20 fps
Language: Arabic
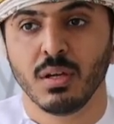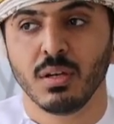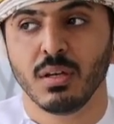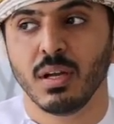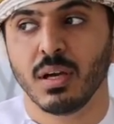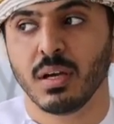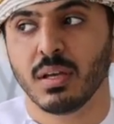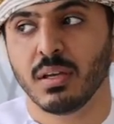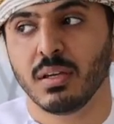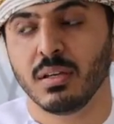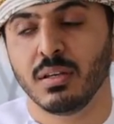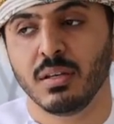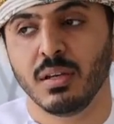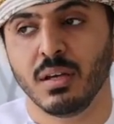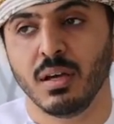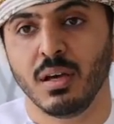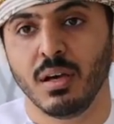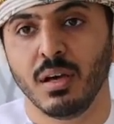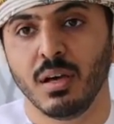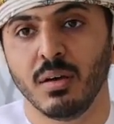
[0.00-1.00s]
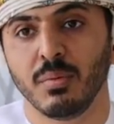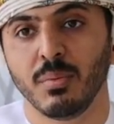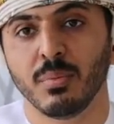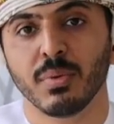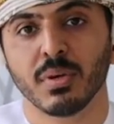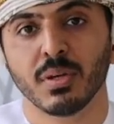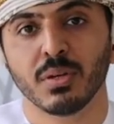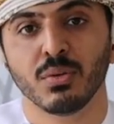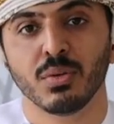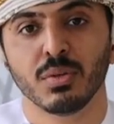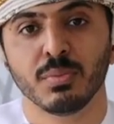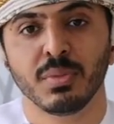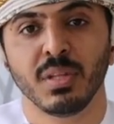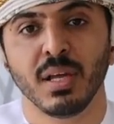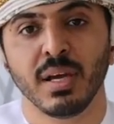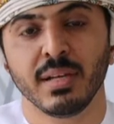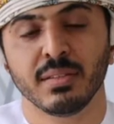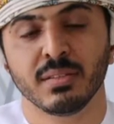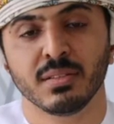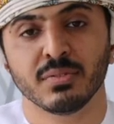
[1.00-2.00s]
لكن آه، ممكن نقول
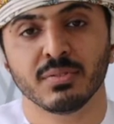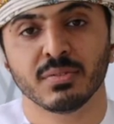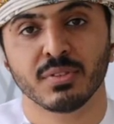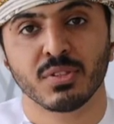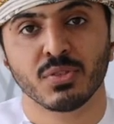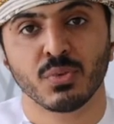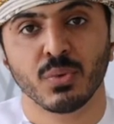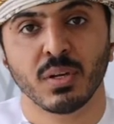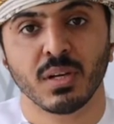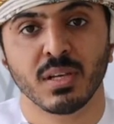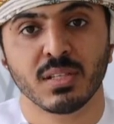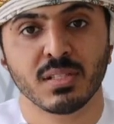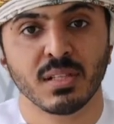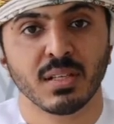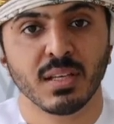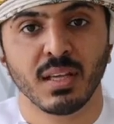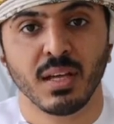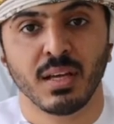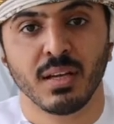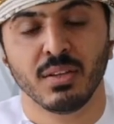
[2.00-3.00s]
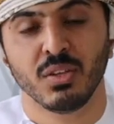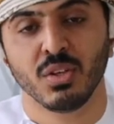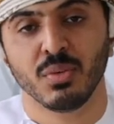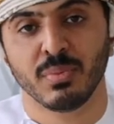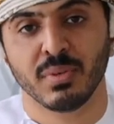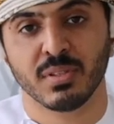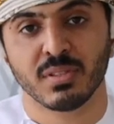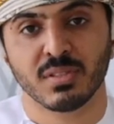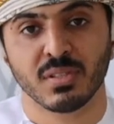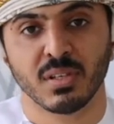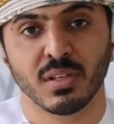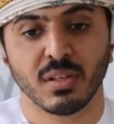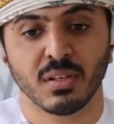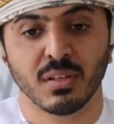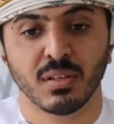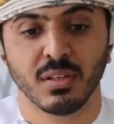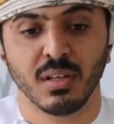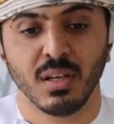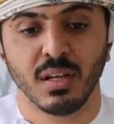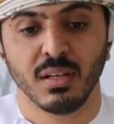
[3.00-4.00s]
بداية التصوير أصلا كانت يوم كنت صغير
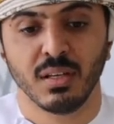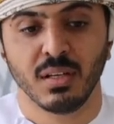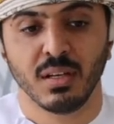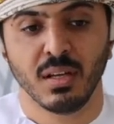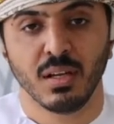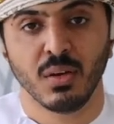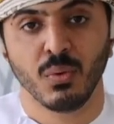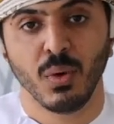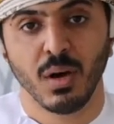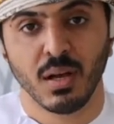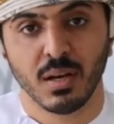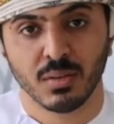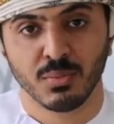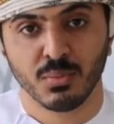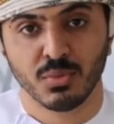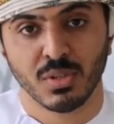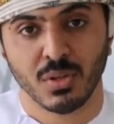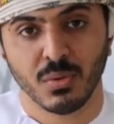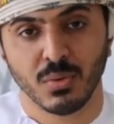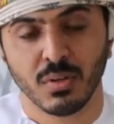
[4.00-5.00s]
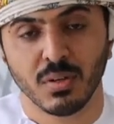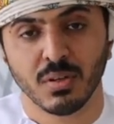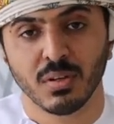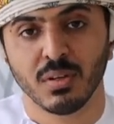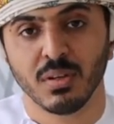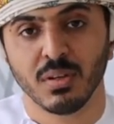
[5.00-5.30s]
لأن الوالد مصور